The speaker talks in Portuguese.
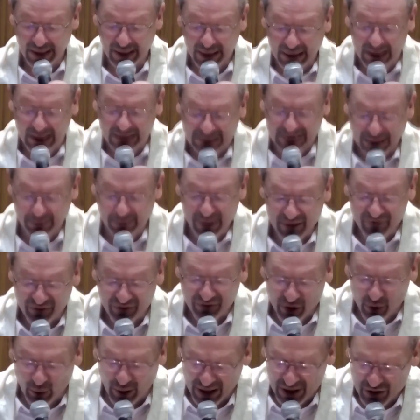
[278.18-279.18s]
Também foi
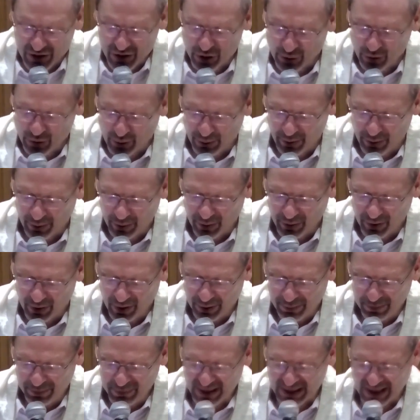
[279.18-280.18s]
o anjo
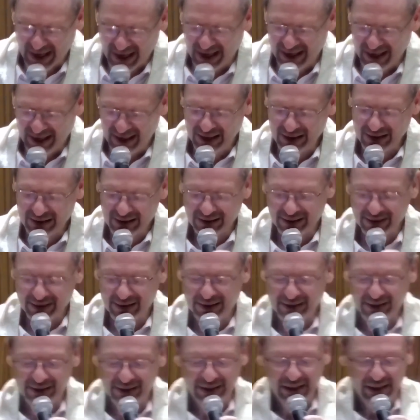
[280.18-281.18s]
Michael
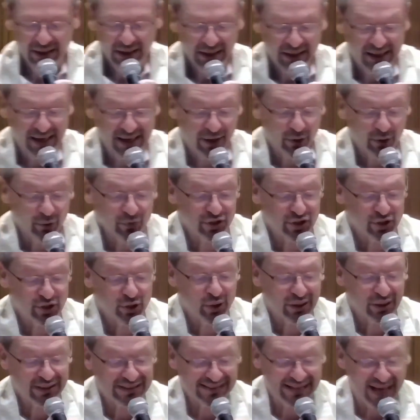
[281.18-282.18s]
que anunciou a
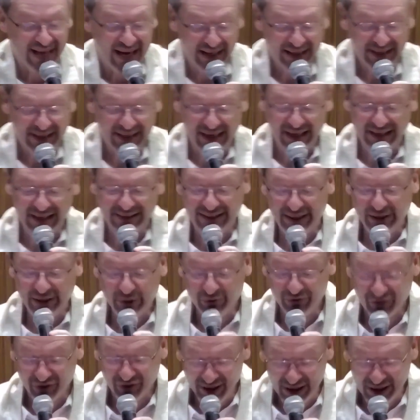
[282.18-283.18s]
Sara que ela teria um
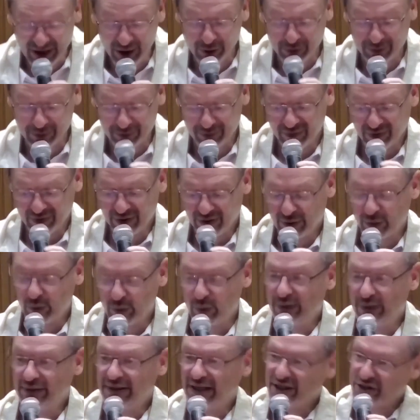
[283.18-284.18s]
filho,
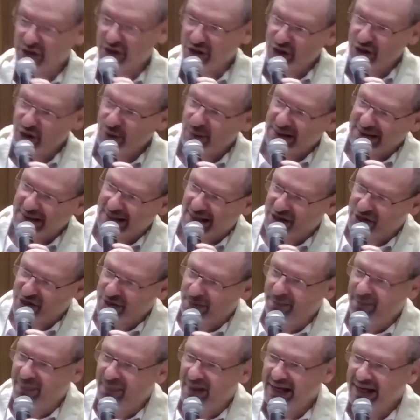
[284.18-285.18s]
quando ela já tinha uma idade
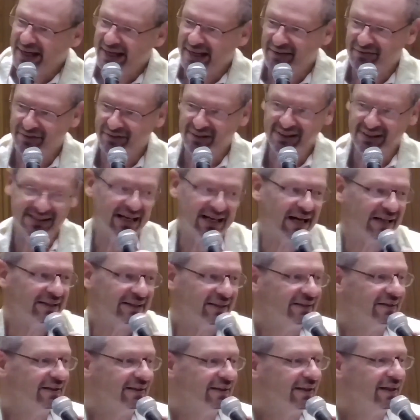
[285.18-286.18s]
bem avançada
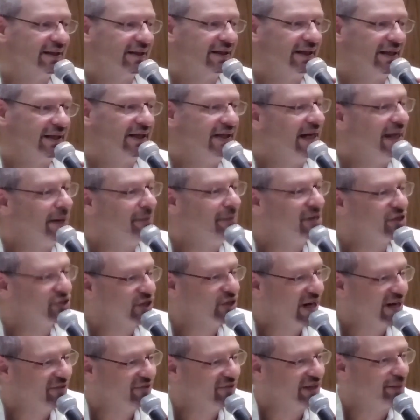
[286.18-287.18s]
e nem
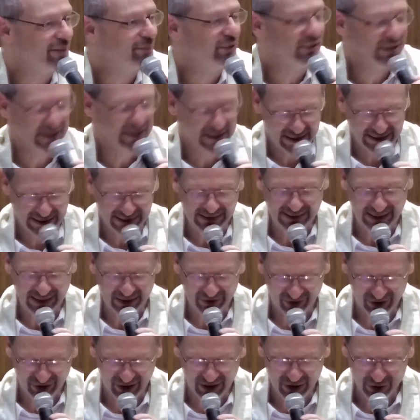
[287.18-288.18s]
imaginava que poderia ainda ter
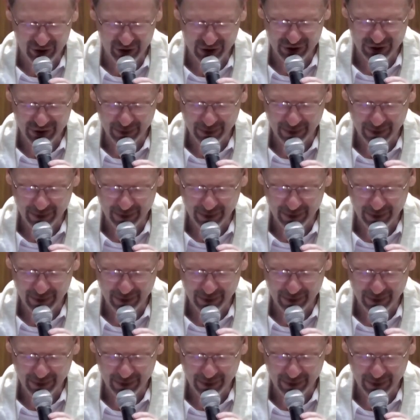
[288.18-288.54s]
filhos.